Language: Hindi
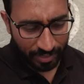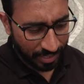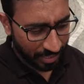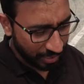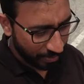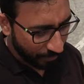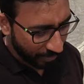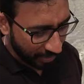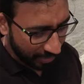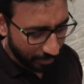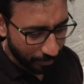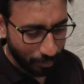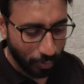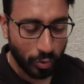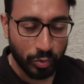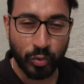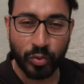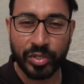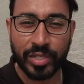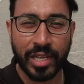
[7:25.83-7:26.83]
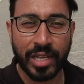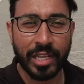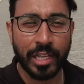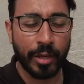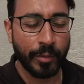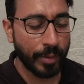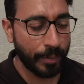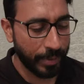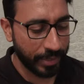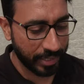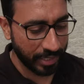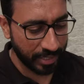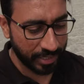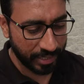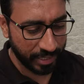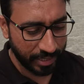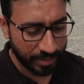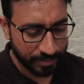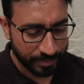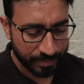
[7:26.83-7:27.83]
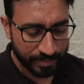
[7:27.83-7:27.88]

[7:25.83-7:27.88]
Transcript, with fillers: सर ऐसे बात हम बहुत दूर से आए हमें पता नहीं था